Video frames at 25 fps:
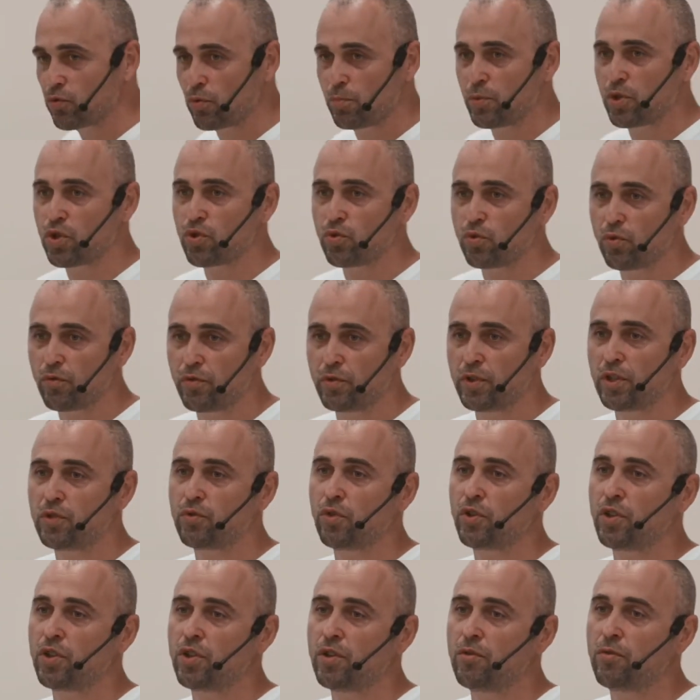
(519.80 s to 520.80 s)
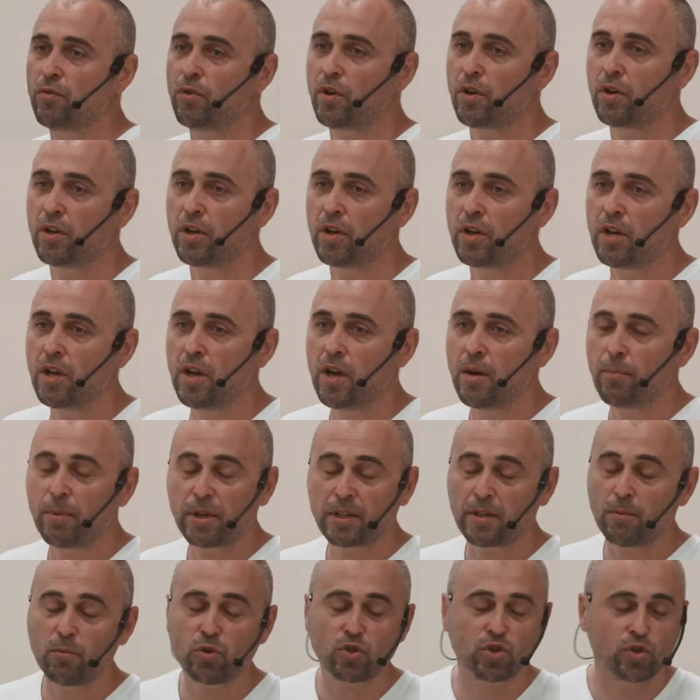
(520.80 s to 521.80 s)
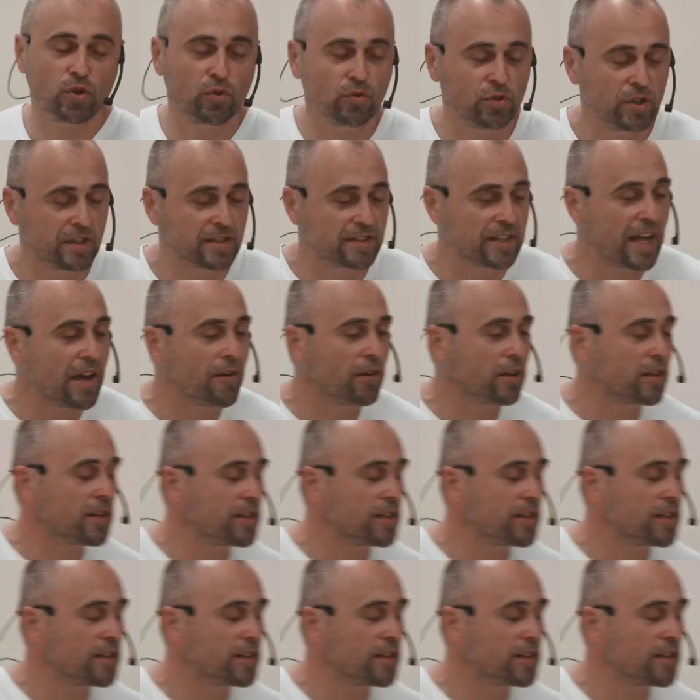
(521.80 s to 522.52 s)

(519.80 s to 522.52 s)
эту мечту внутри него. Потому что он не ставил